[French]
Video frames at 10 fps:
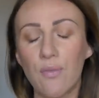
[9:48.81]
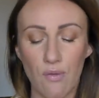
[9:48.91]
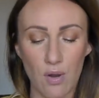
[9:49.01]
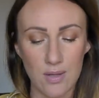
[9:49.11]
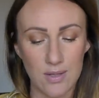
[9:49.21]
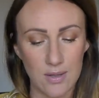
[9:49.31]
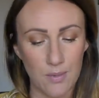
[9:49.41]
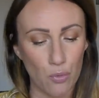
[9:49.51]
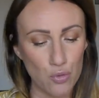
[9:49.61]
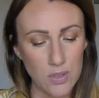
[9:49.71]
enfin voilà, des,
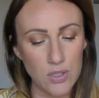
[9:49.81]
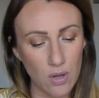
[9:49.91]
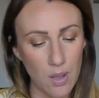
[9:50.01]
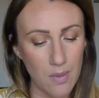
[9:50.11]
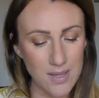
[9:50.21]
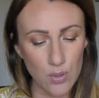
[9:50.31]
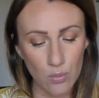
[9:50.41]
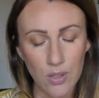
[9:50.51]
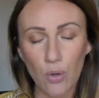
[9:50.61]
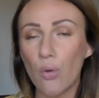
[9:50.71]
produits qui sont quand même assez
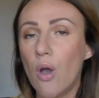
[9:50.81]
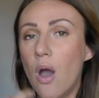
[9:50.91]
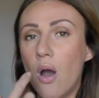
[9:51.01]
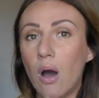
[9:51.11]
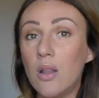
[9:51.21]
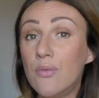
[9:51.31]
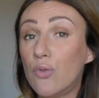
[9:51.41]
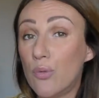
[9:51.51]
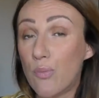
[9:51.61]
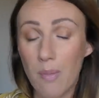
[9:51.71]
onéreux en niveau
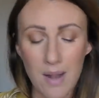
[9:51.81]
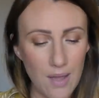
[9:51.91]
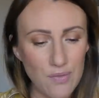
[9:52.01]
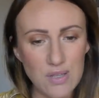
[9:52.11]
de baume à lèvres.